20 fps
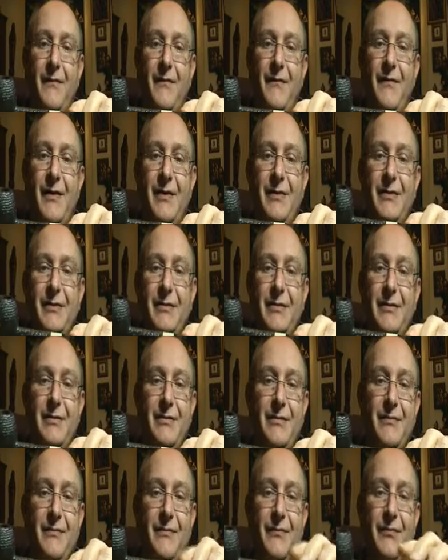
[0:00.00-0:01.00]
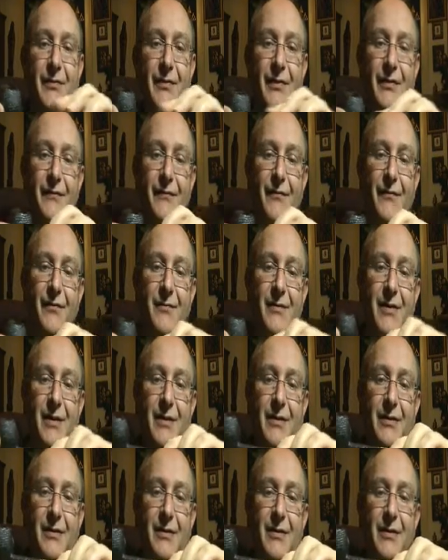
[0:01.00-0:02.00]
fast von der Form
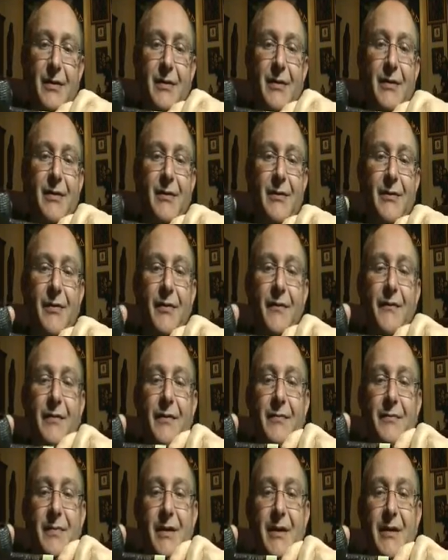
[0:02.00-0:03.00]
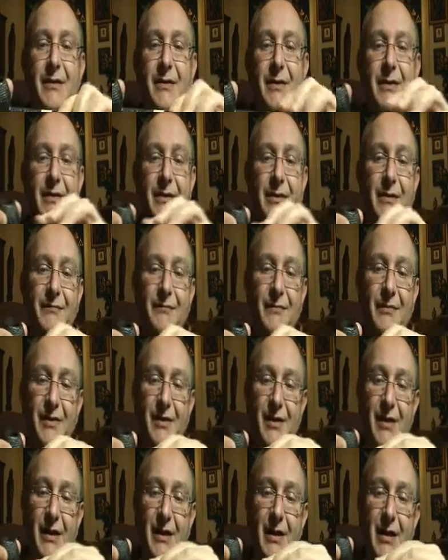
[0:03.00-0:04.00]
her Lovett-mäßig,
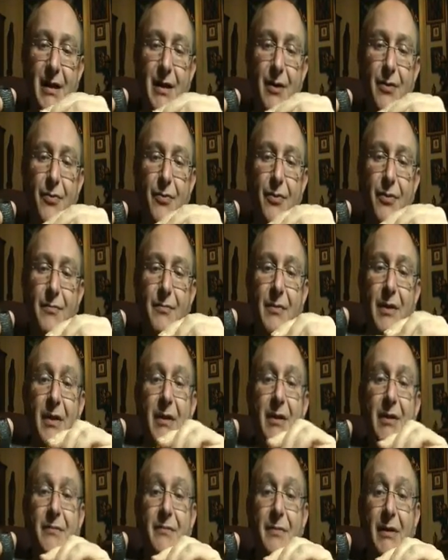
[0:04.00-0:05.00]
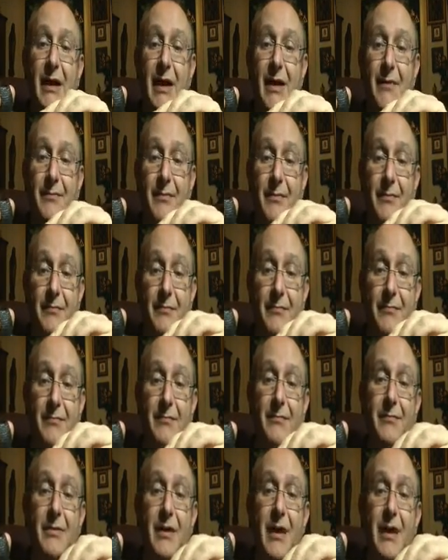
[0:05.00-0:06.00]
sehr langer Holm mit einem
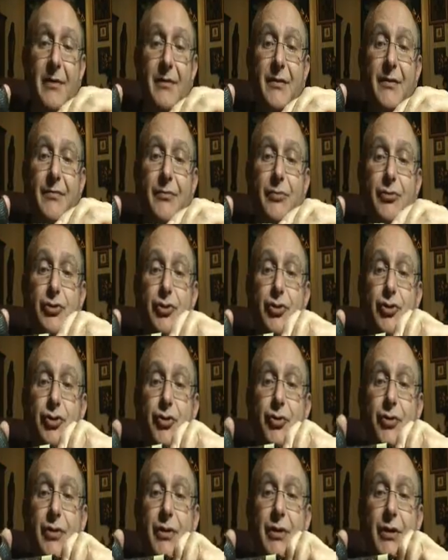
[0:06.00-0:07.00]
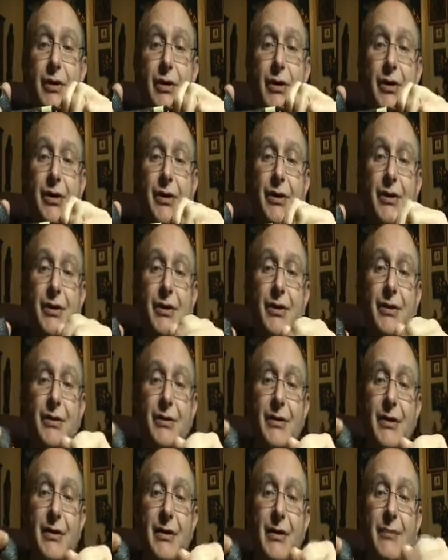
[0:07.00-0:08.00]
langen Zwischenstück,
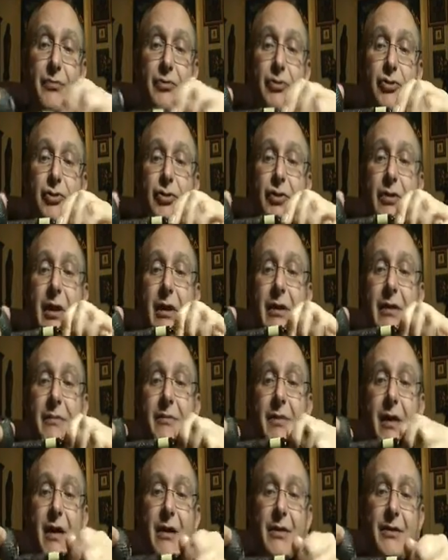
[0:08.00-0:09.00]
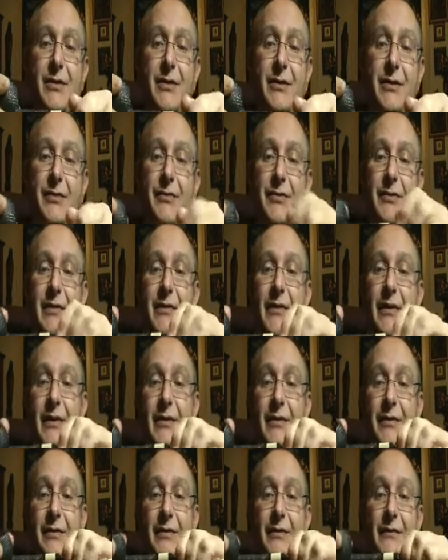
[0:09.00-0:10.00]
das am Mundstück angebracht ist. Dadurch
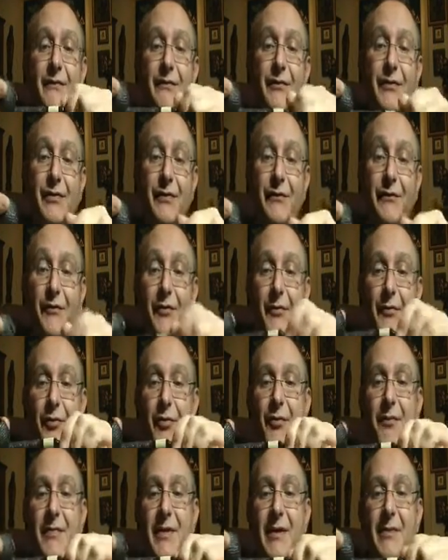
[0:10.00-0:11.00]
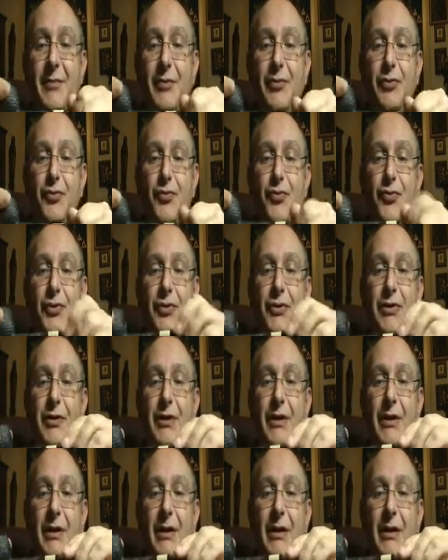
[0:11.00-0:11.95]
wird die Form noch mehr betont,